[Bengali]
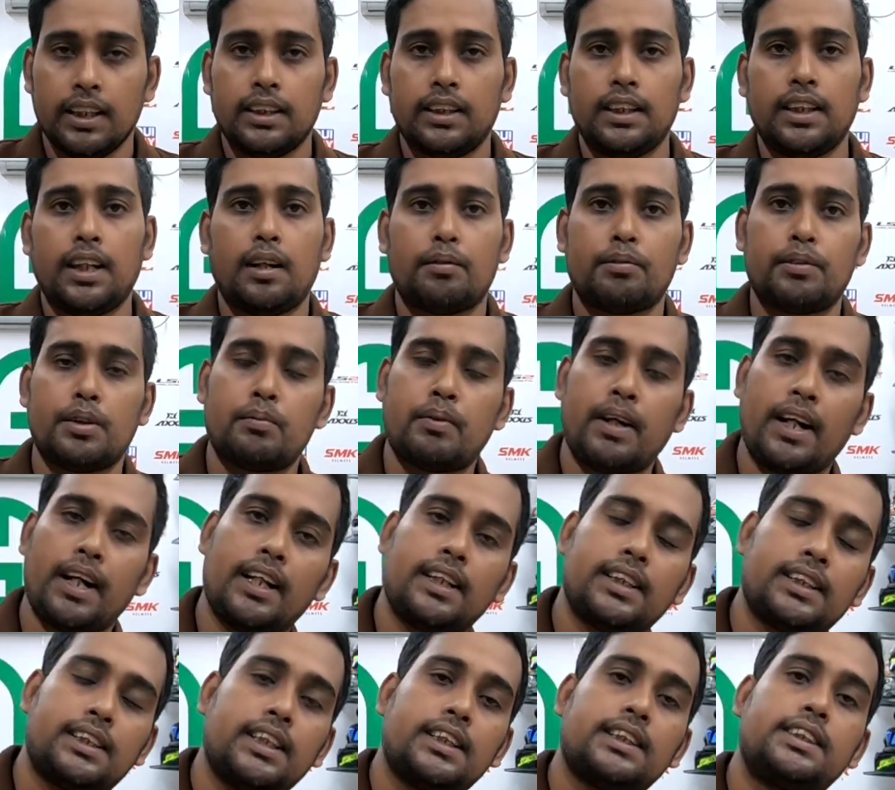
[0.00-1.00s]
দেন আপনার
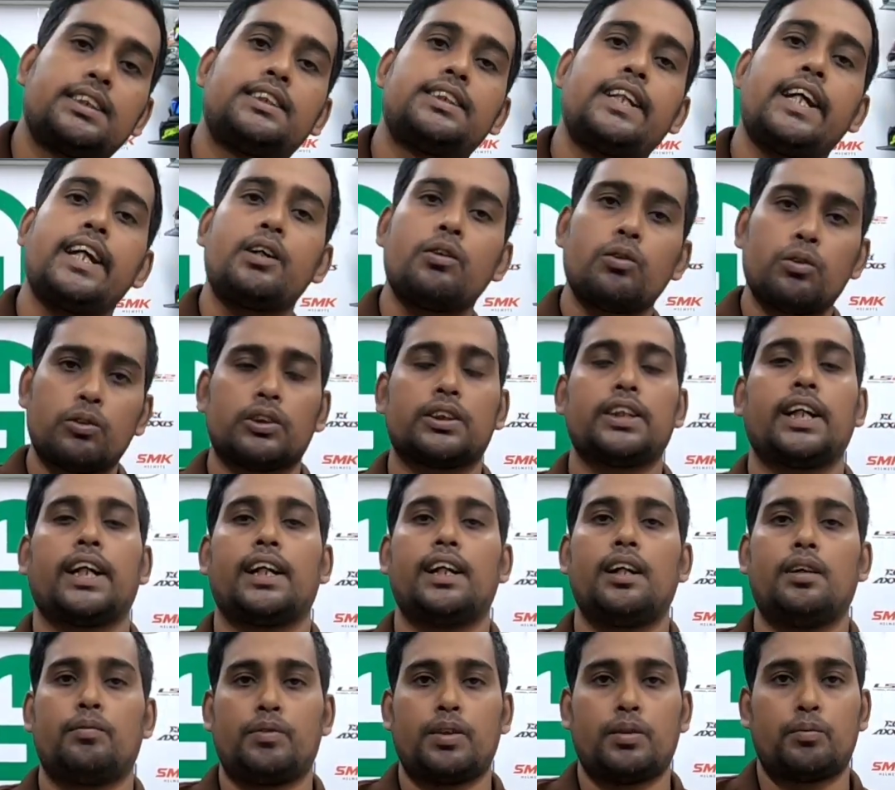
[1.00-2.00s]
বাংলাদেশের যে কোনো
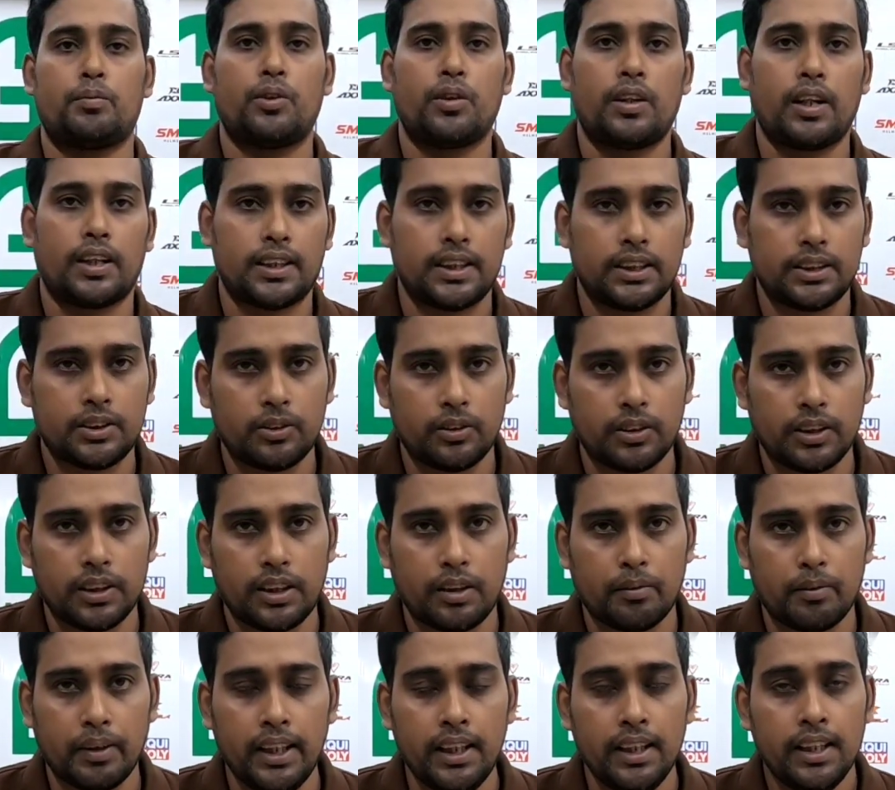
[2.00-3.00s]
জায়গায় আপনার প্রোডাক্টটা চলে
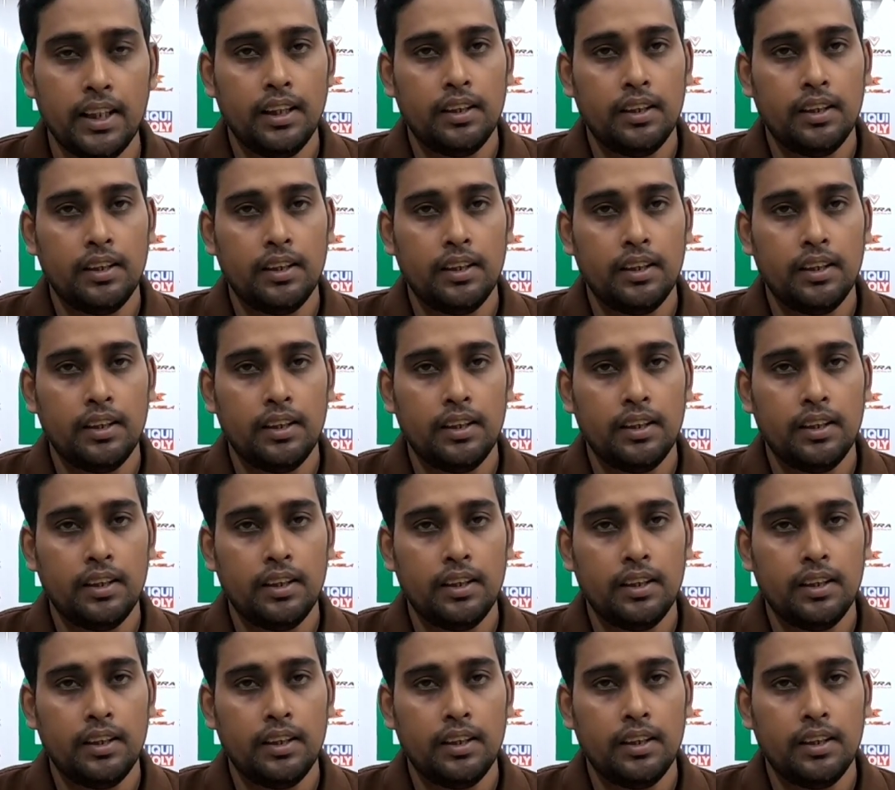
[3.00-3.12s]
যাবে